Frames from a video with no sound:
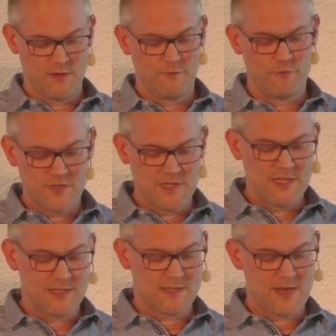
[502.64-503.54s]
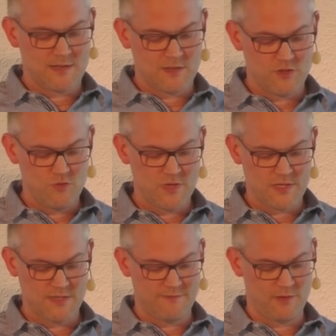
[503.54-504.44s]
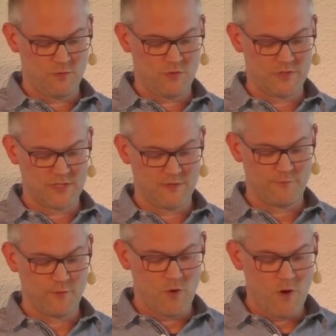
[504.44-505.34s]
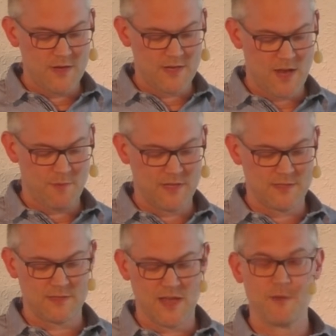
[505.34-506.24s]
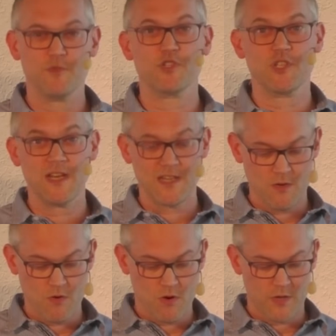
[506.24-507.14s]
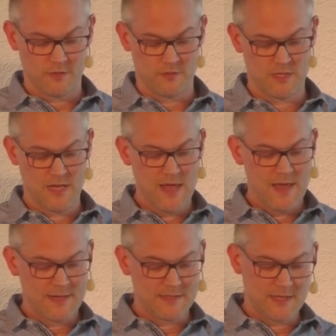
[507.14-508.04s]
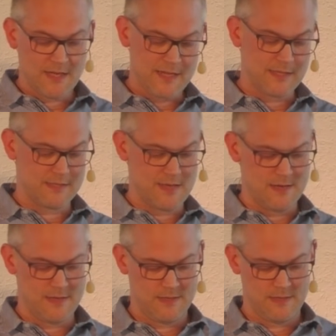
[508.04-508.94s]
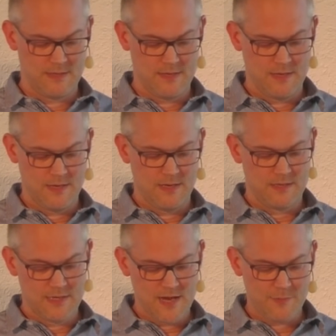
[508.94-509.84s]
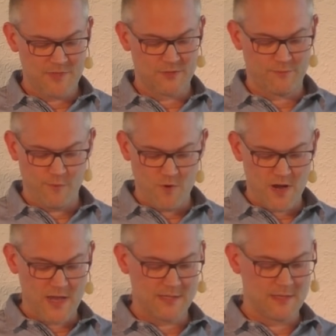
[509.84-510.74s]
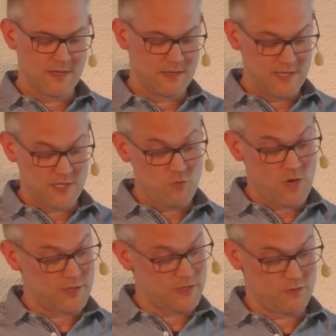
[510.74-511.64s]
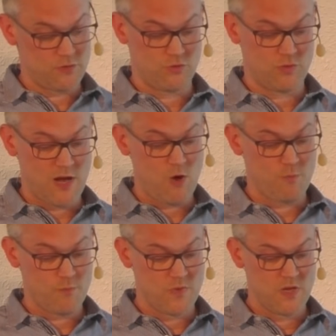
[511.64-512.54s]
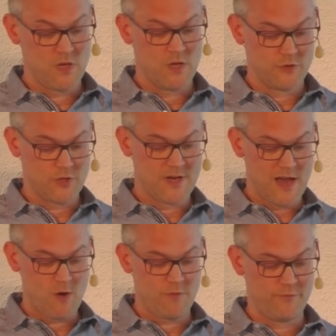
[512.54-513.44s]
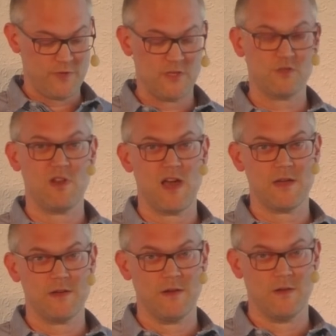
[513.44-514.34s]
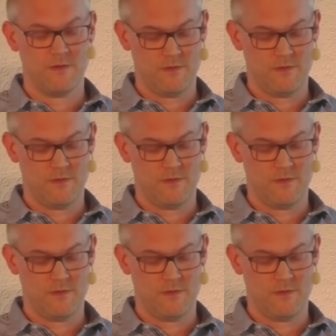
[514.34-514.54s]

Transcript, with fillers: Für sie zeigt das nur, dass sie verloren sind. Für euch aber ist es eine Bestätigung Gottes, dass ihr gerettet seid. Denn ihr habt das Vorrecht, nicht nur an Christus zu glauben, sondern auch für ihn zu leiden.